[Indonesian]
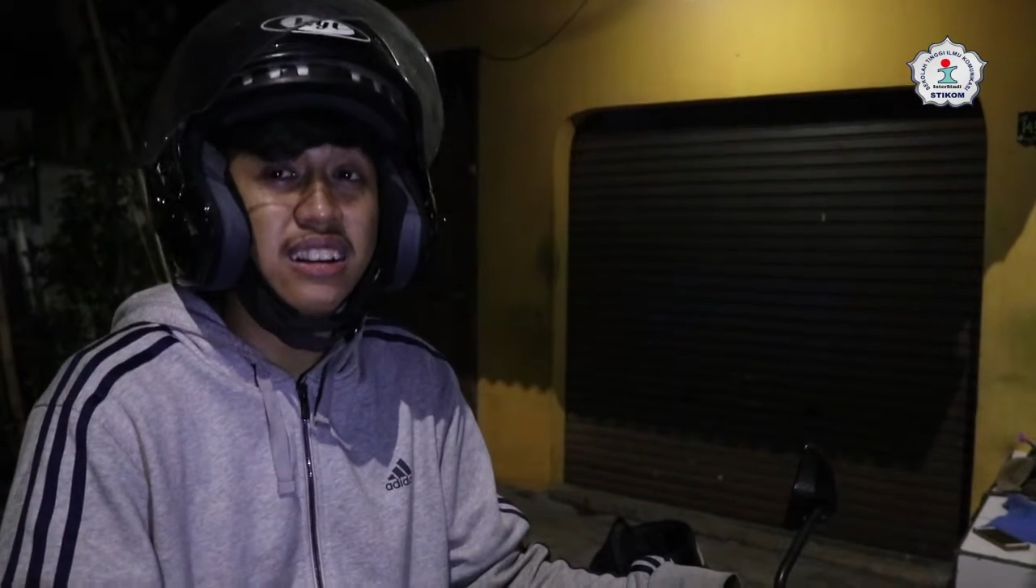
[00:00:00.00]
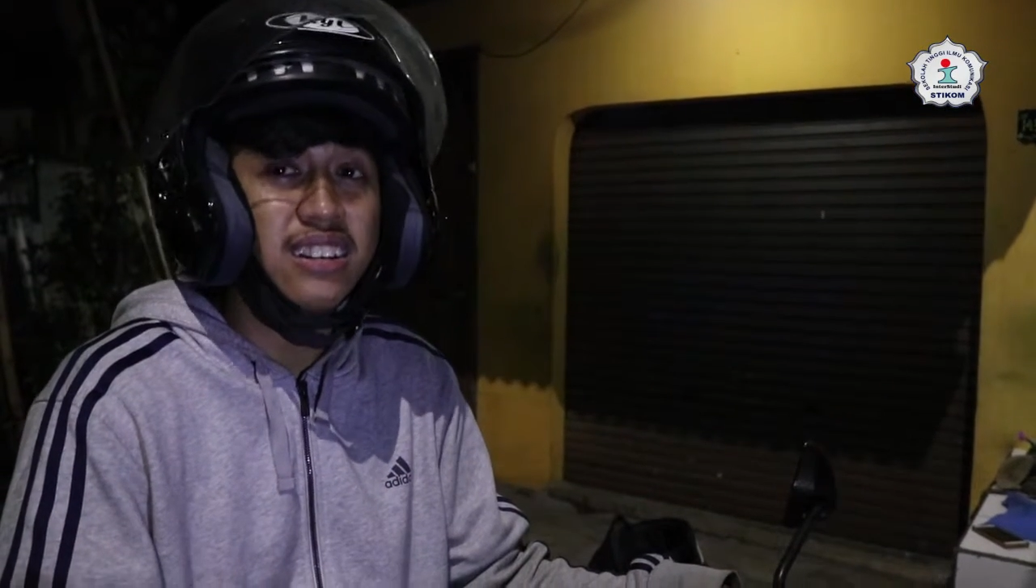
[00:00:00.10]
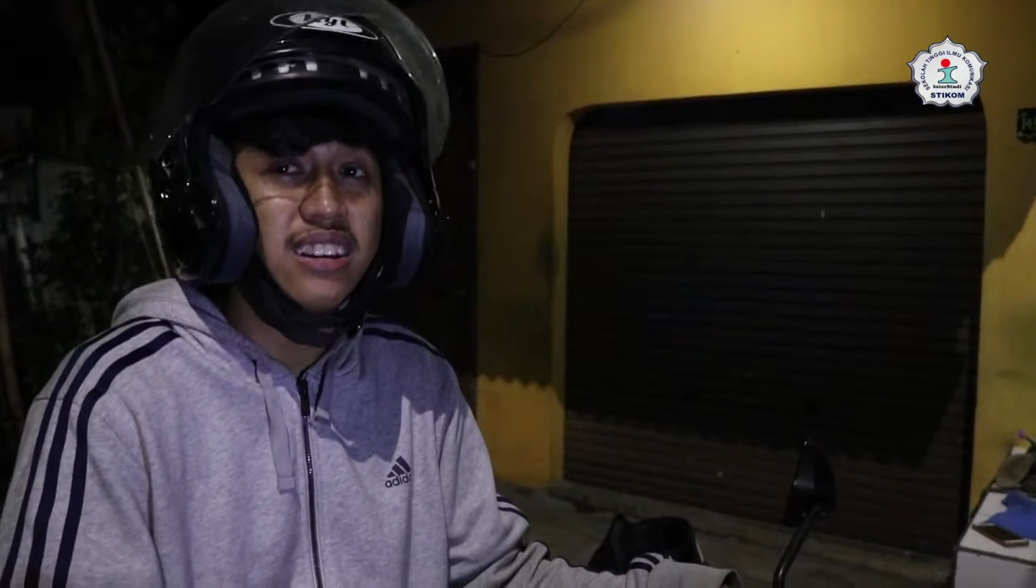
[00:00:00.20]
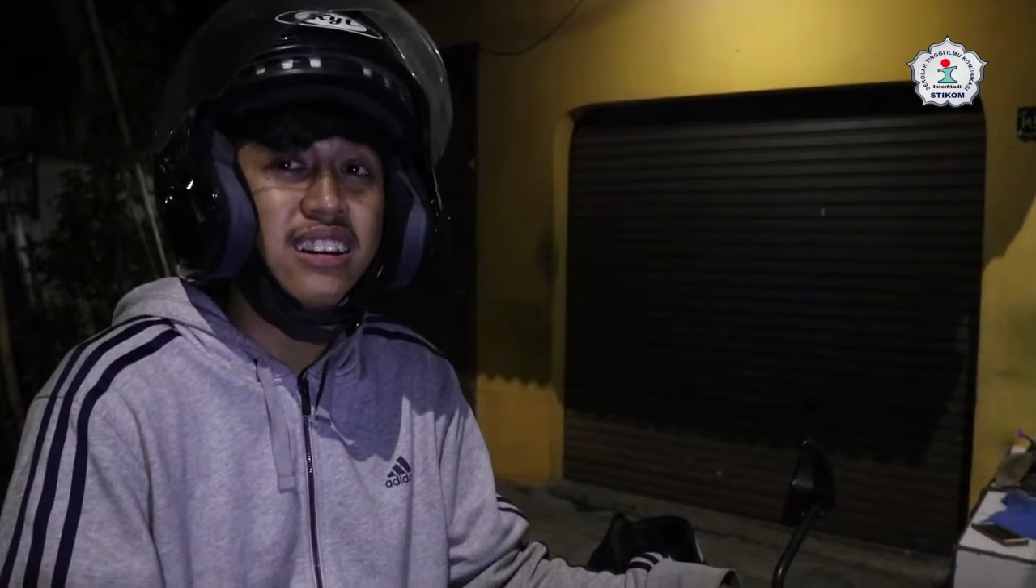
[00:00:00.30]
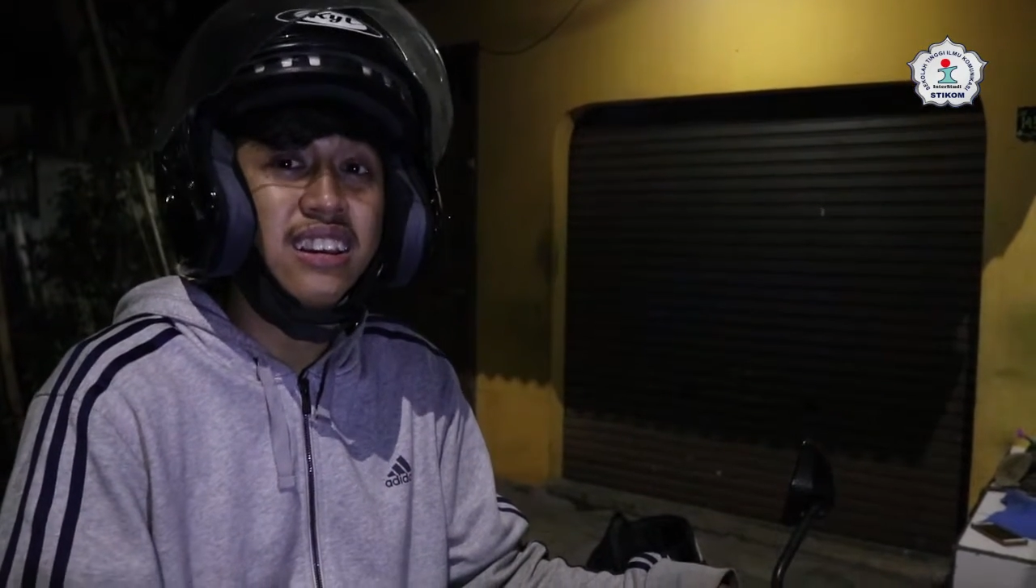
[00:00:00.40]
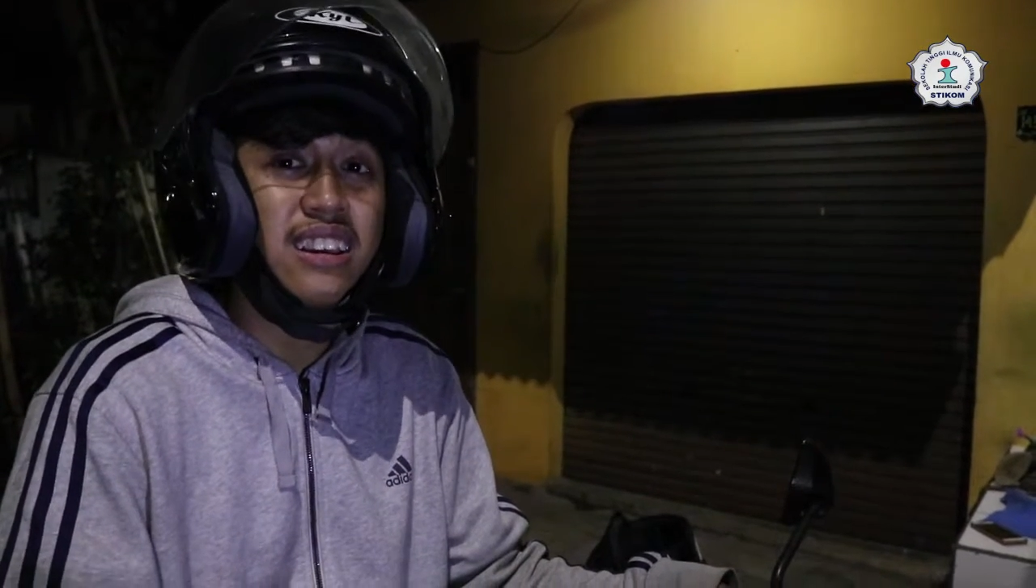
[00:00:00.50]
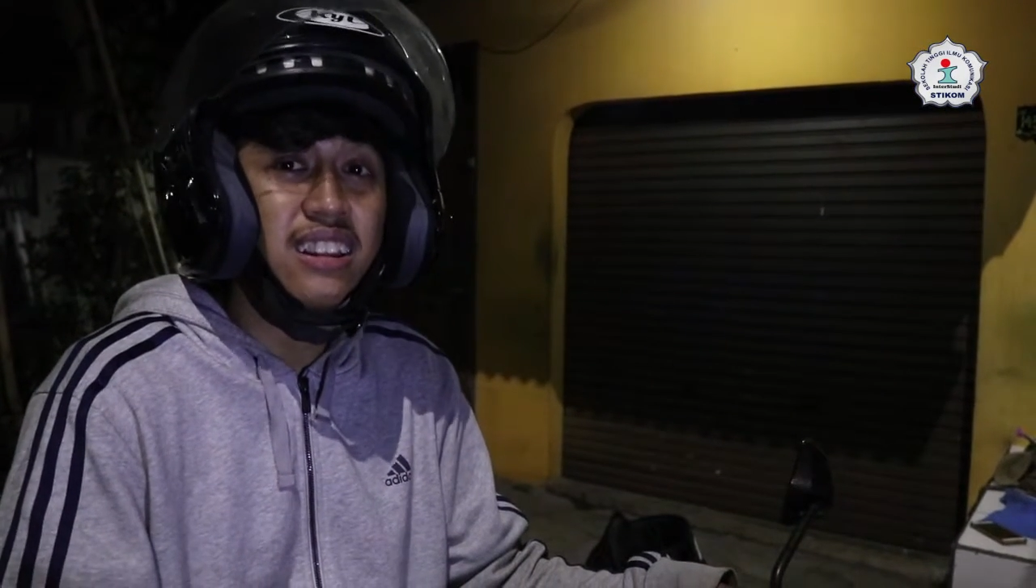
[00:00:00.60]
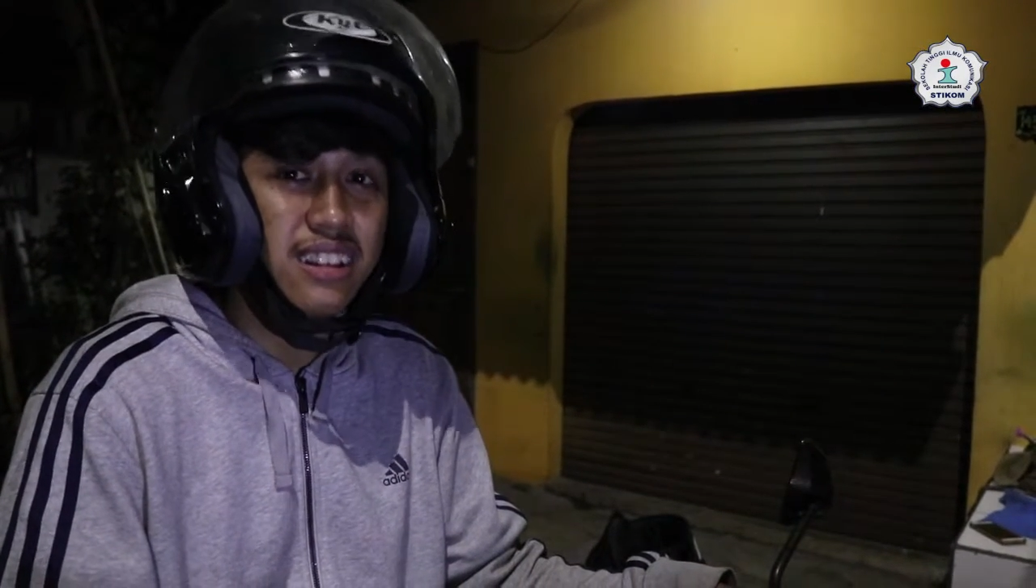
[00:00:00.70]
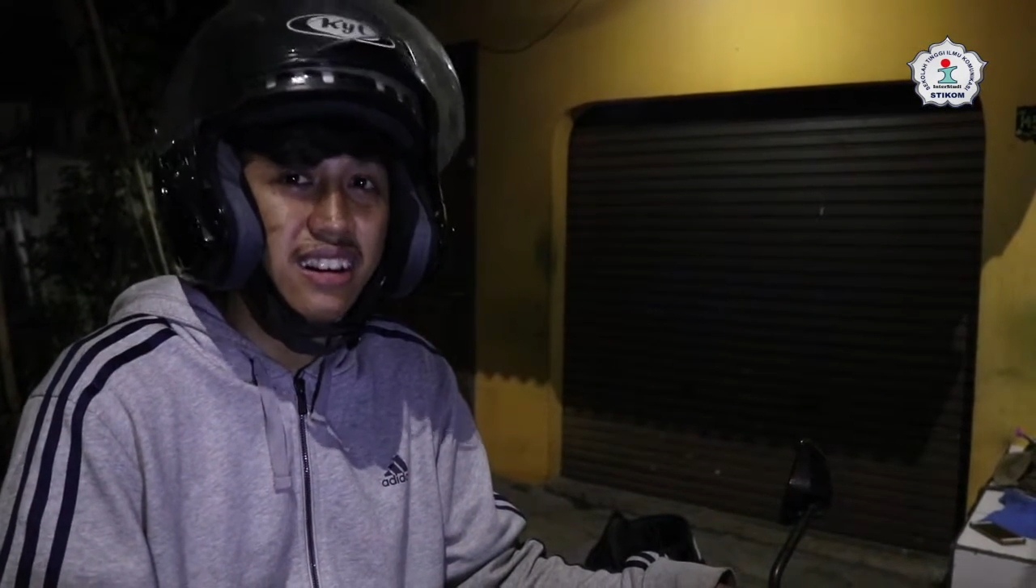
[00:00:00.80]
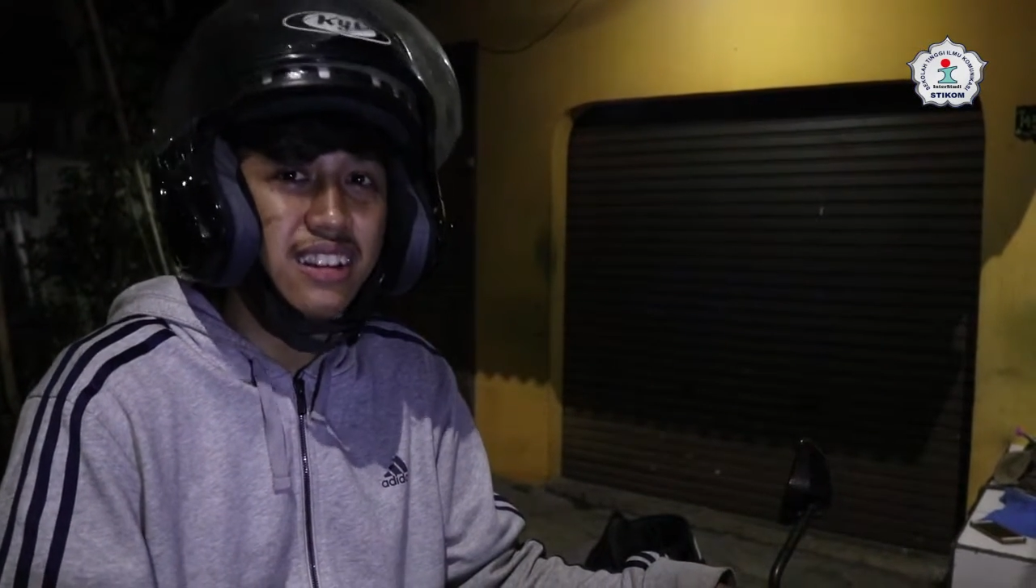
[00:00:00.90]
yang tidak
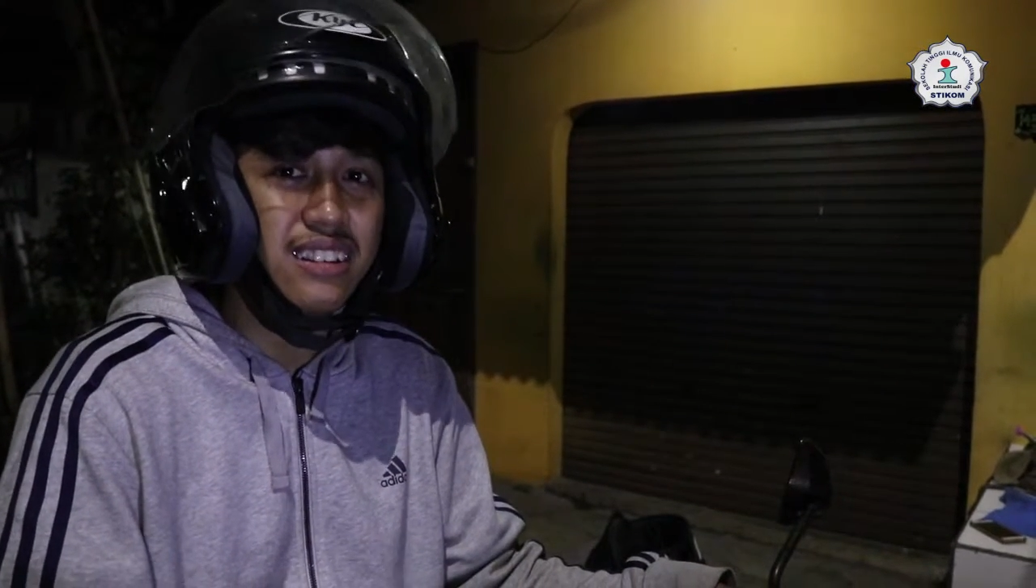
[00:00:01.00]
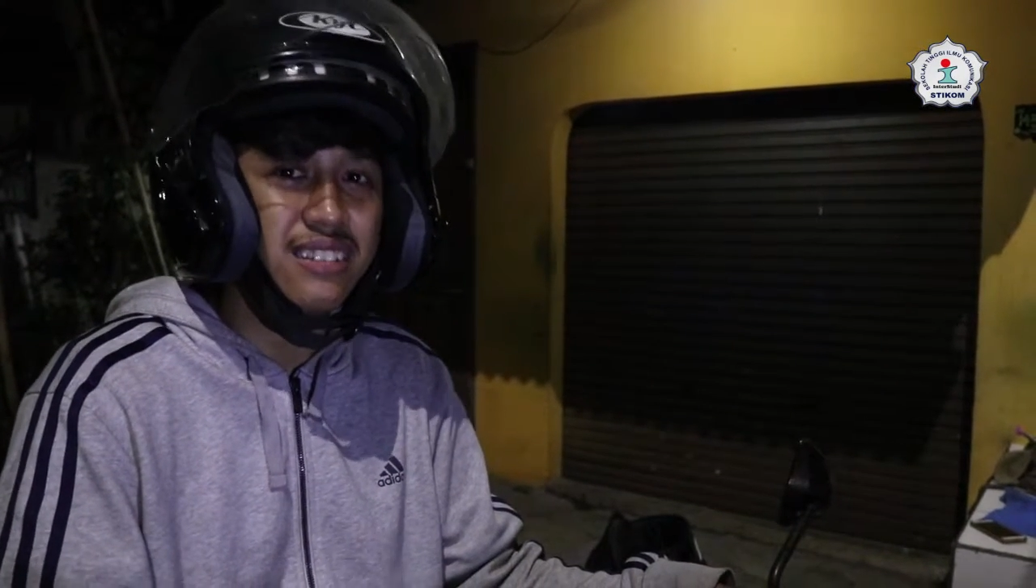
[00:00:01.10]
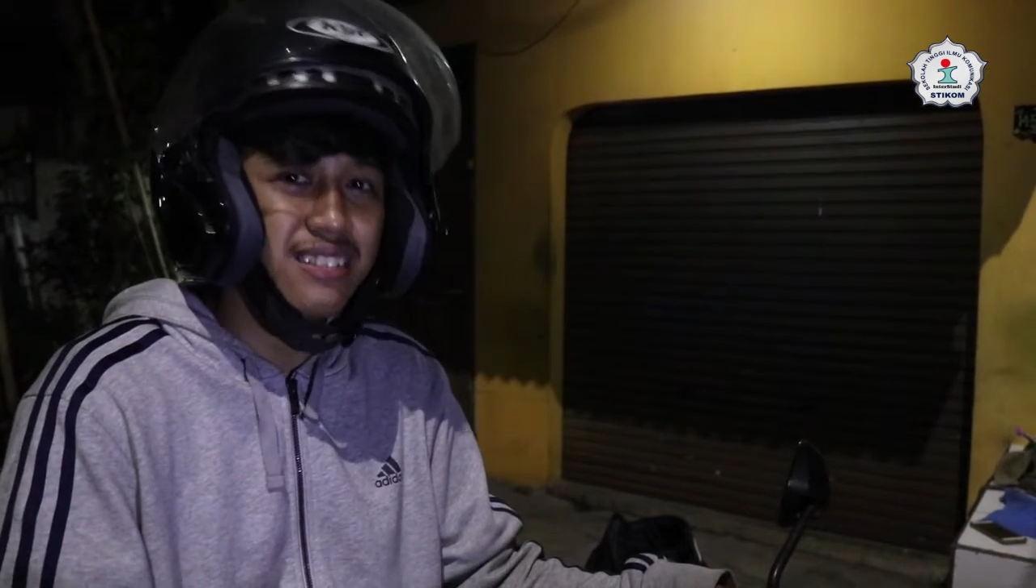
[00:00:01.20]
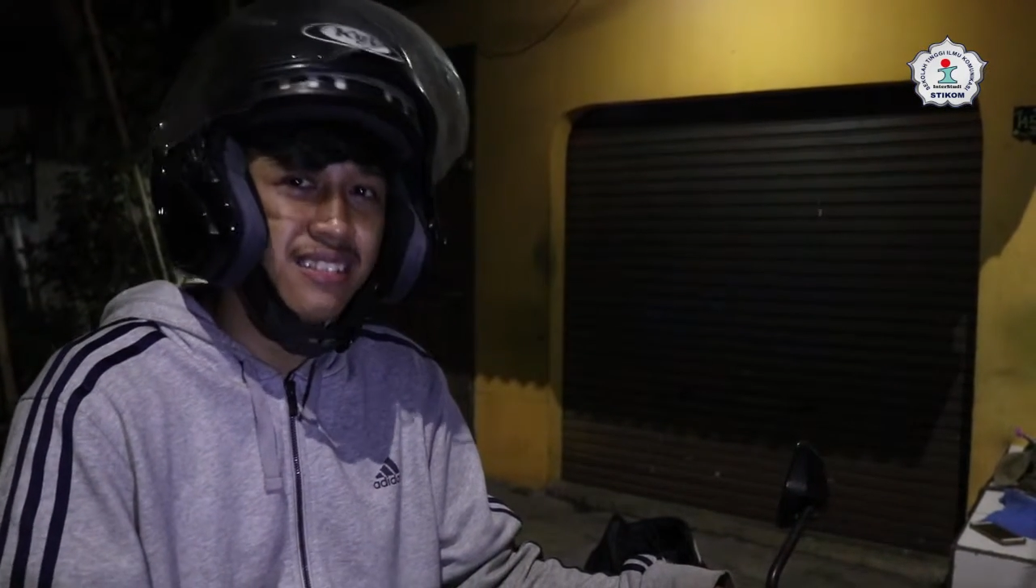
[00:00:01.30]
diinginkan